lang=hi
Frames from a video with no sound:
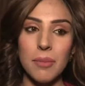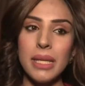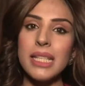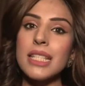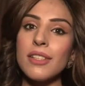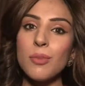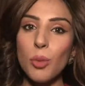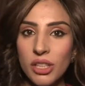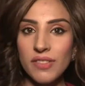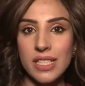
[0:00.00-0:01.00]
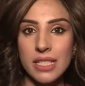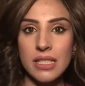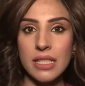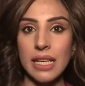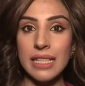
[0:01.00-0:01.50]
मैंने सिर्फ
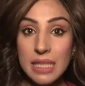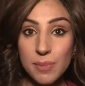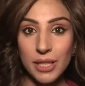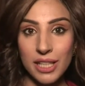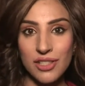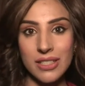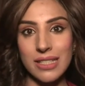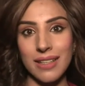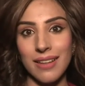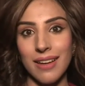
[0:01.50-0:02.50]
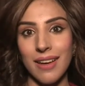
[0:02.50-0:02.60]
मोटिवेशन से इंस्पिरेशन से